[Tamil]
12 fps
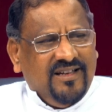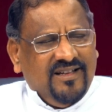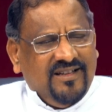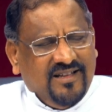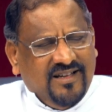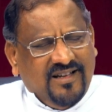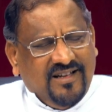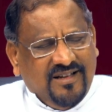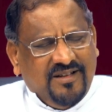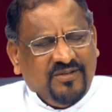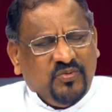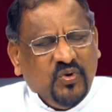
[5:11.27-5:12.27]
இந்த
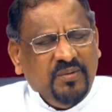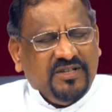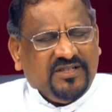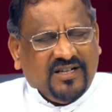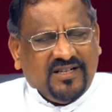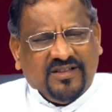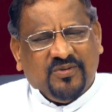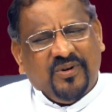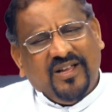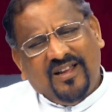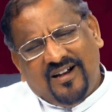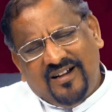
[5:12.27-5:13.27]
தூய்மை
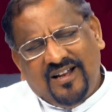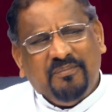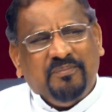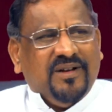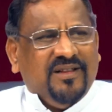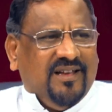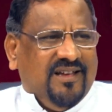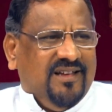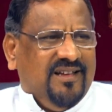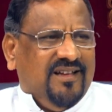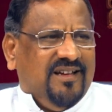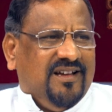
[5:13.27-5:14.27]
சட்டத்தினுடைய இரண்டாம்
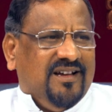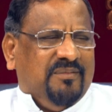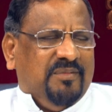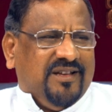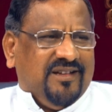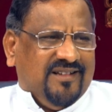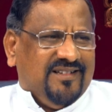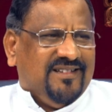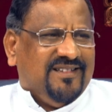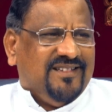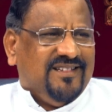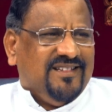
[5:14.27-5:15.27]
பகுதி அமைகிறது
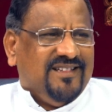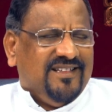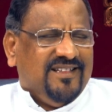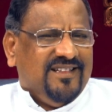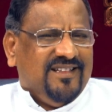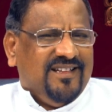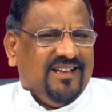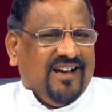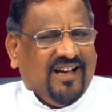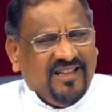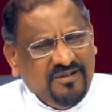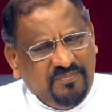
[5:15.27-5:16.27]

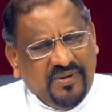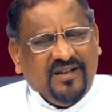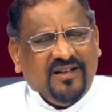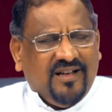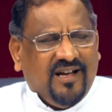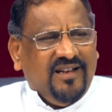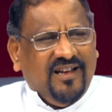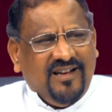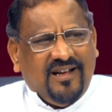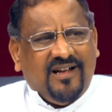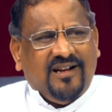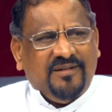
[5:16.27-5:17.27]
அதன் பிறகுதான்
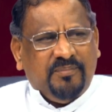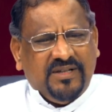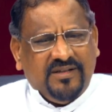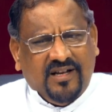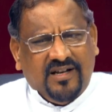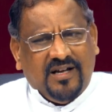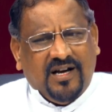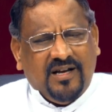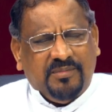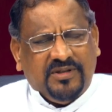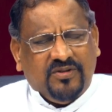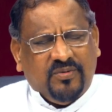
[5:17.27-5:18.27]
என்ன
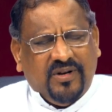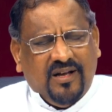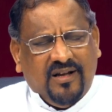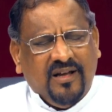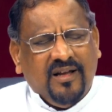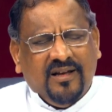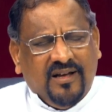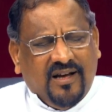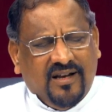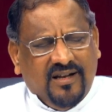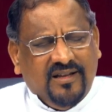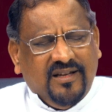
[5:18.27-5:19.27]
என்னாகமத்தினுடைய
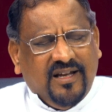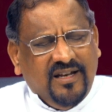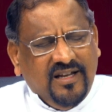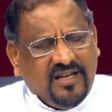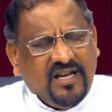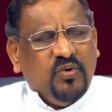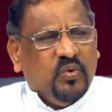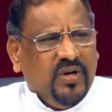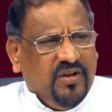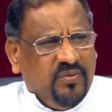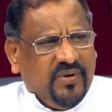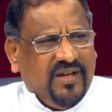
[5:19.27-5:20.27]
அல்லது எண்ணிக்கை
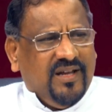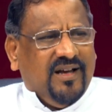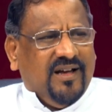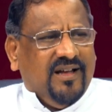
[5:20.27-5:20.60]
நூலினுடைய